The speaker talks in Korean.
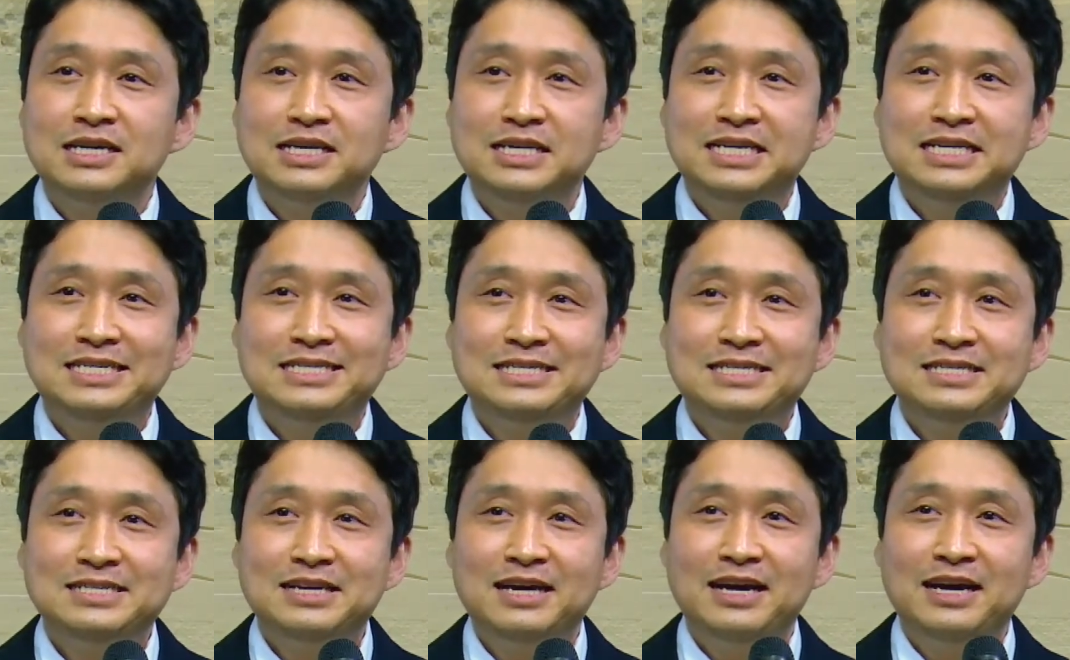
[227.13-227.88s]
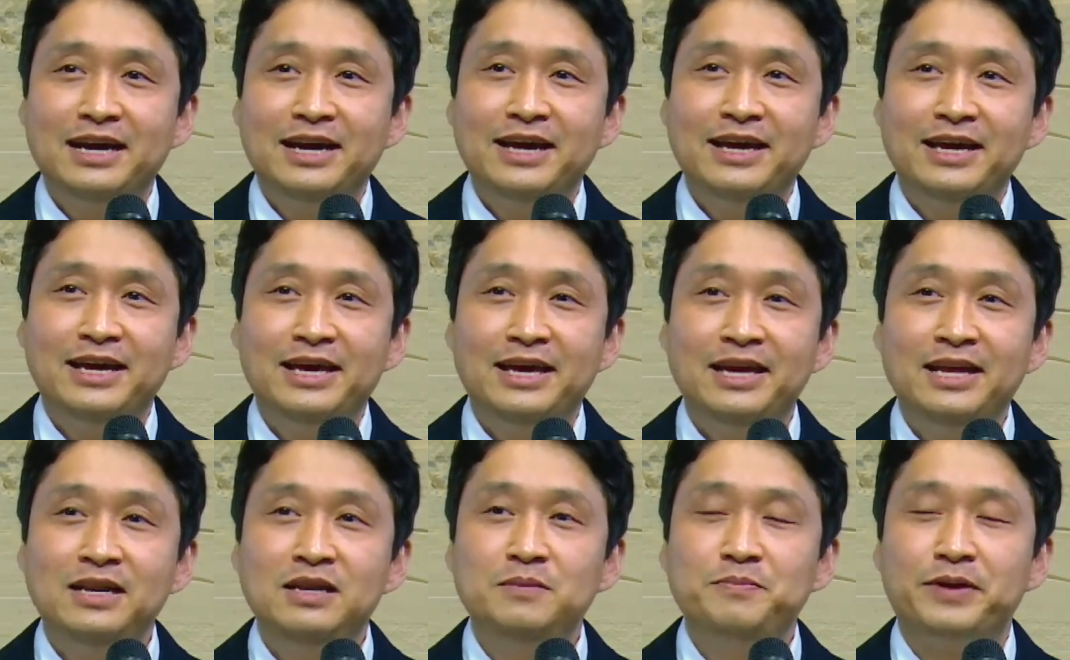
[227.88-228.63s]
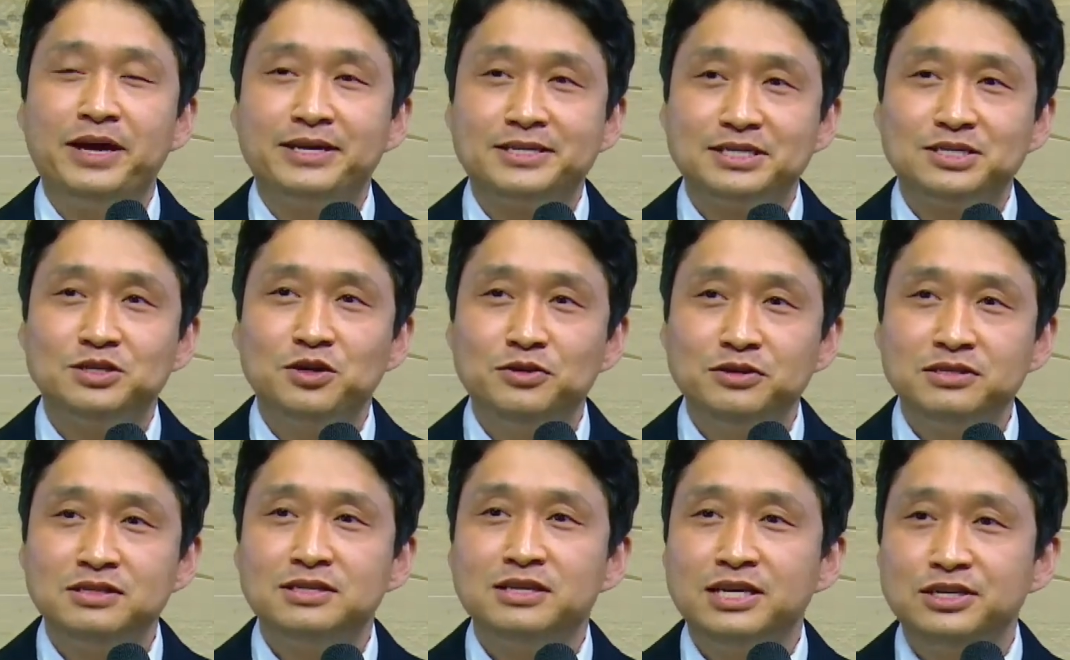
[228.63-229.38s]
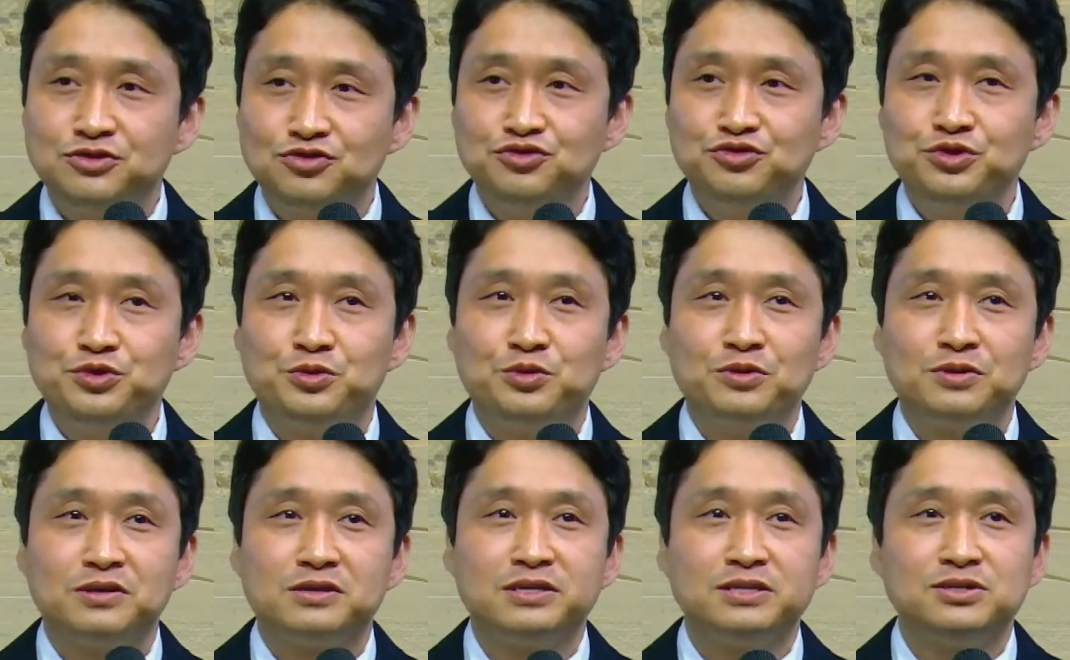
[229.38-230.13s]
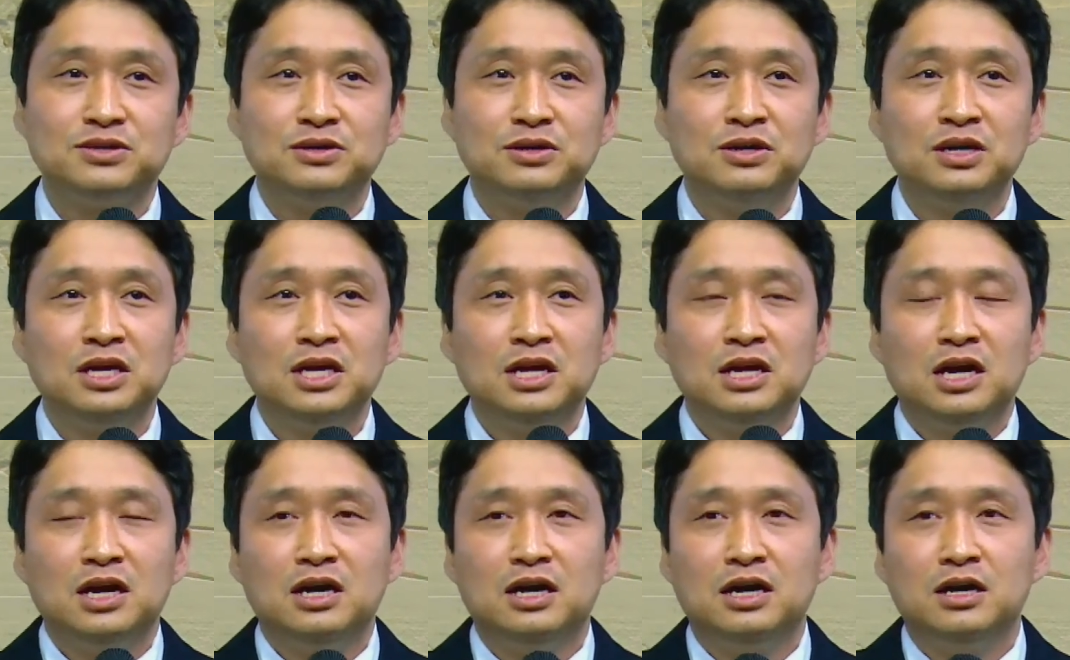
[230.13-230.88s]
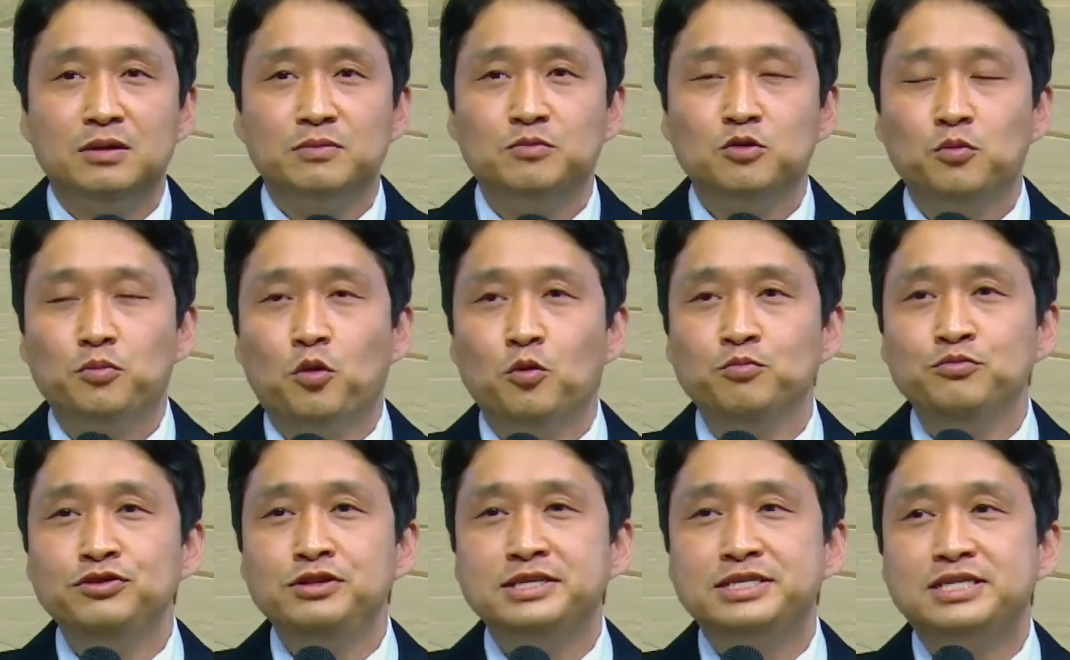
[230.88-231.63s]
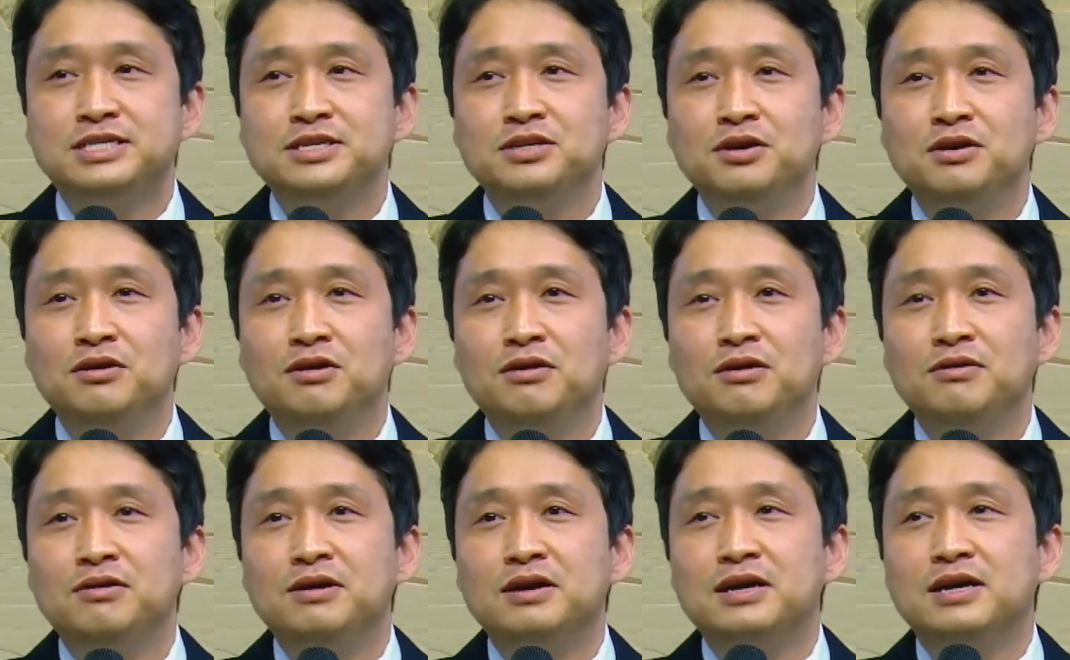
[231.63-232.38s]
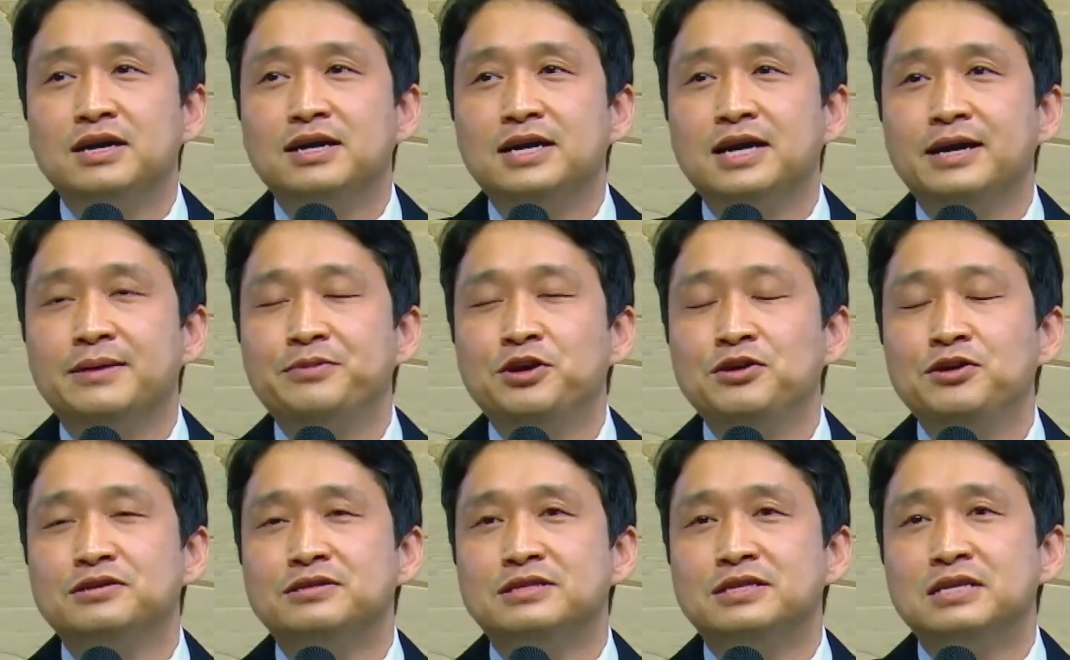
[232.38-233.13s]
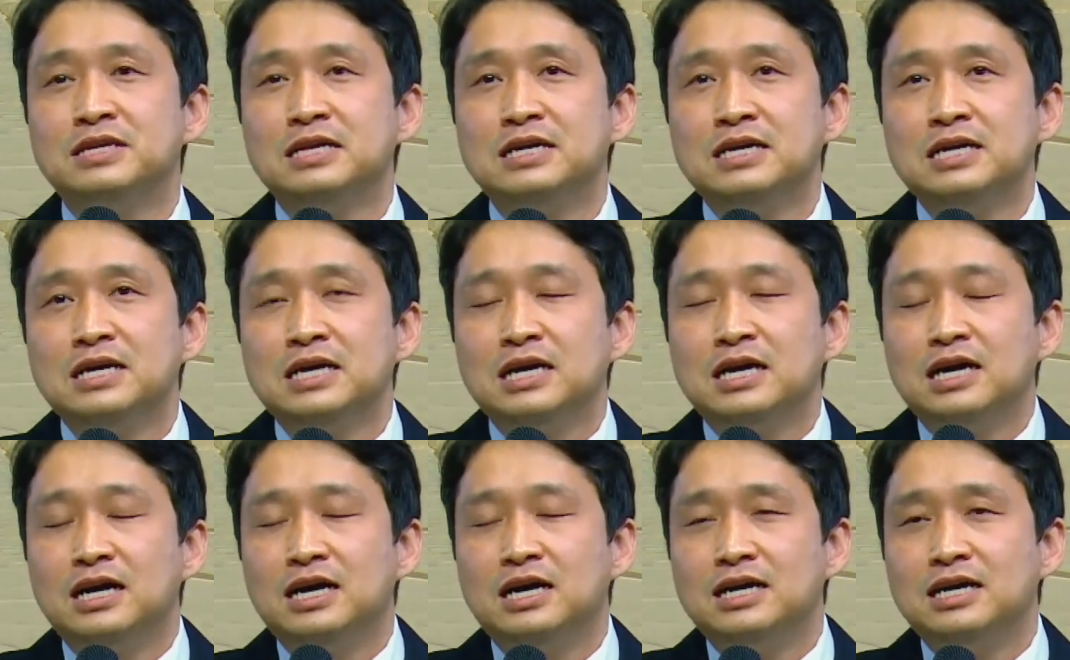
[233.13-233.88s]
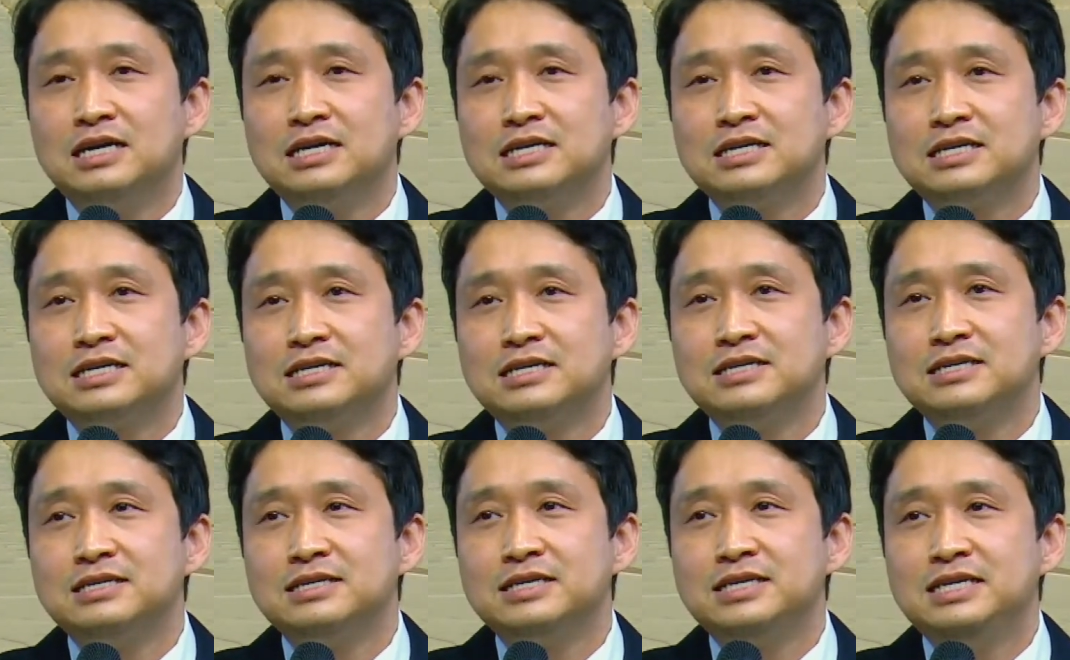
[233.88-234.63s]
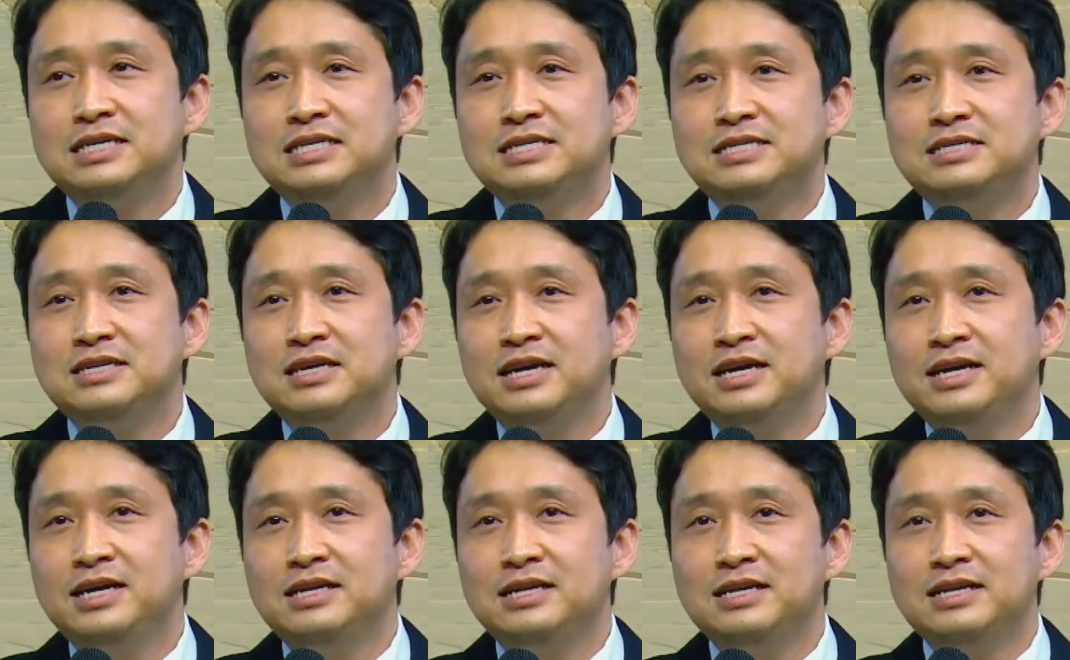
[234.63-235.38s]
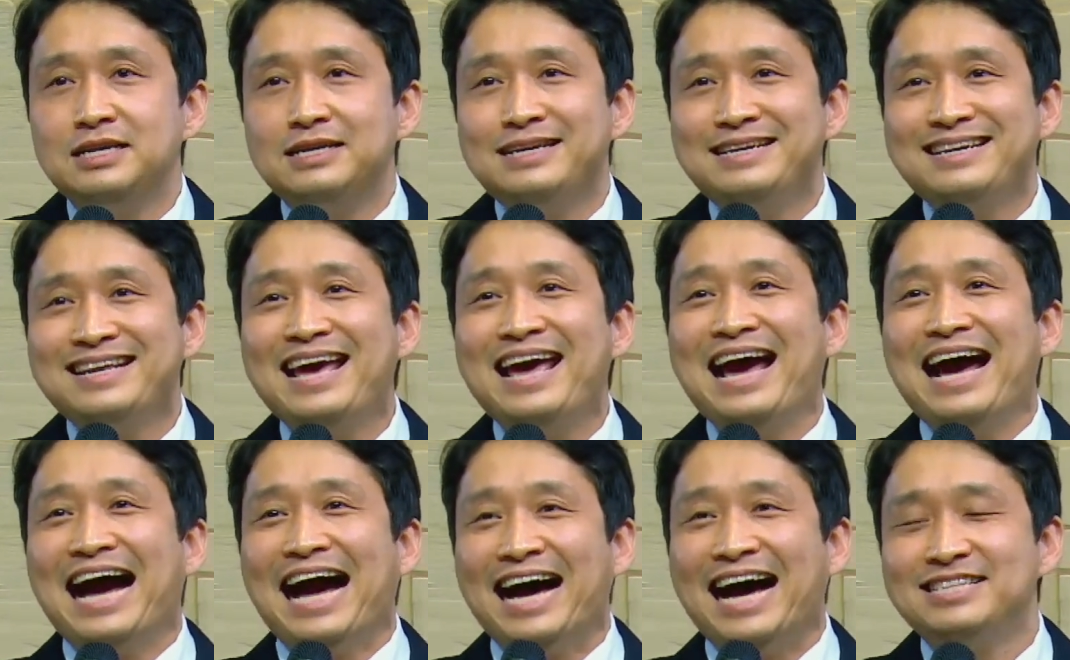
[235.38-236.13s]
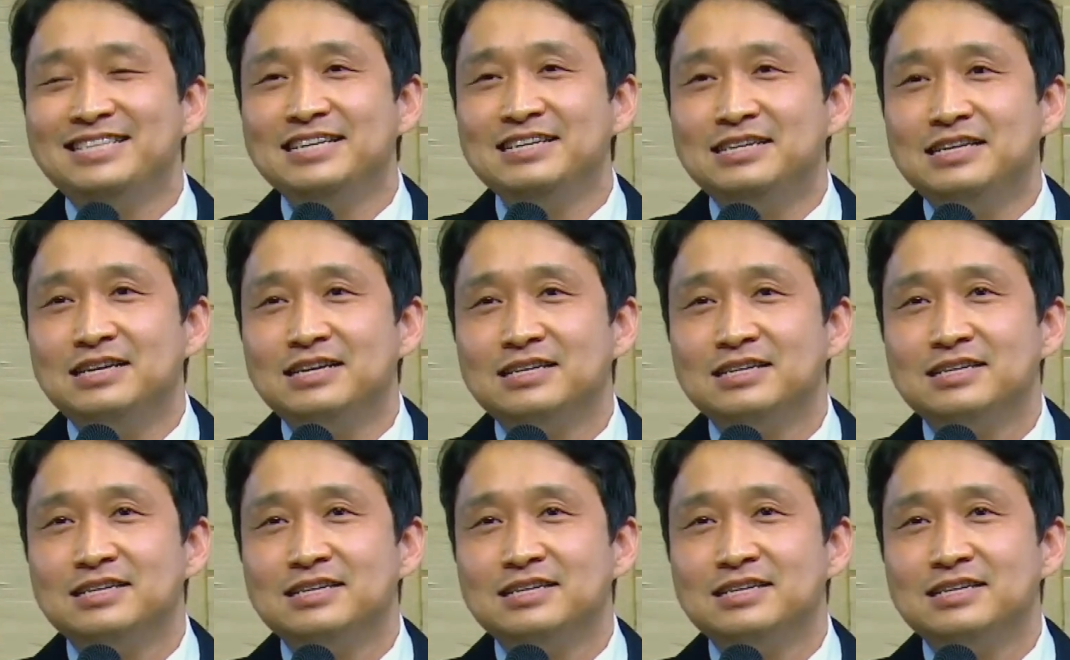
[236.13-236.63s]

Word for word: 이스라엘 백성들의 수요. 그래서 어, 뭐 본문을 직역하면 어, 그 이스라엘의 아들의